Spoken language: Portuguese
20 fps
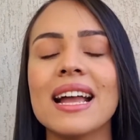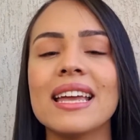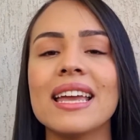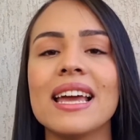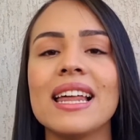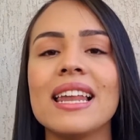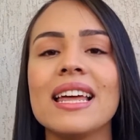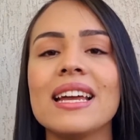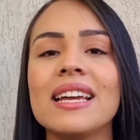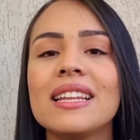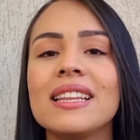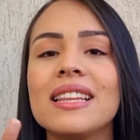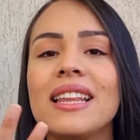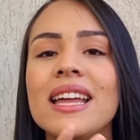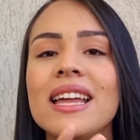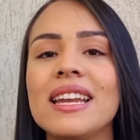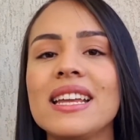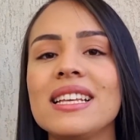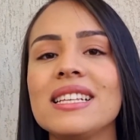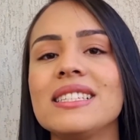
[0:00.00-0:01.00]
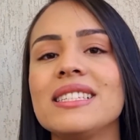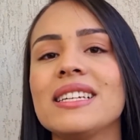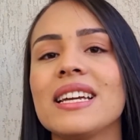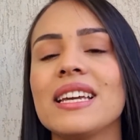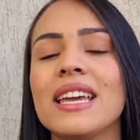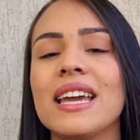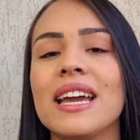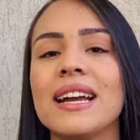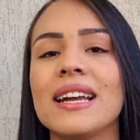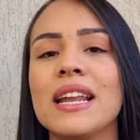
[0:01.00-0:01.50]
aquela
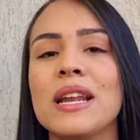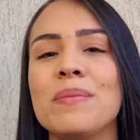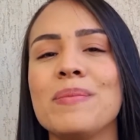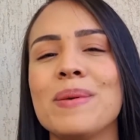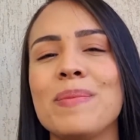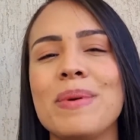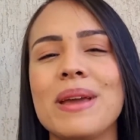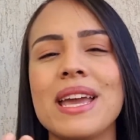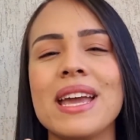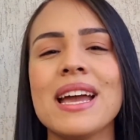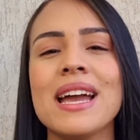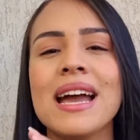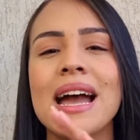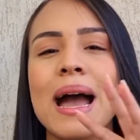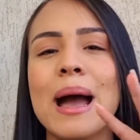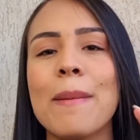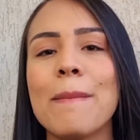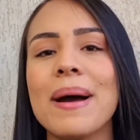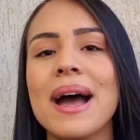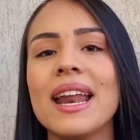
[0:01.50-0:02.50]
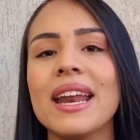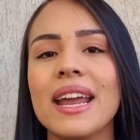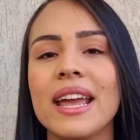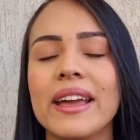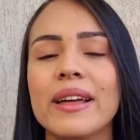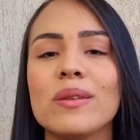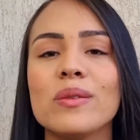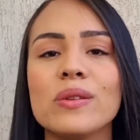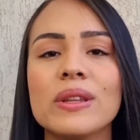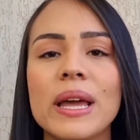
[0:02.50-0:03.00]
icterícia, que é aquele bebê
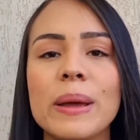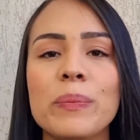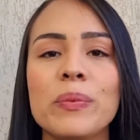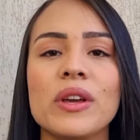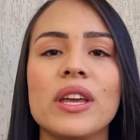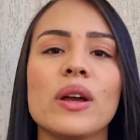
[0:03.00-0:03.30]
amarelo, né?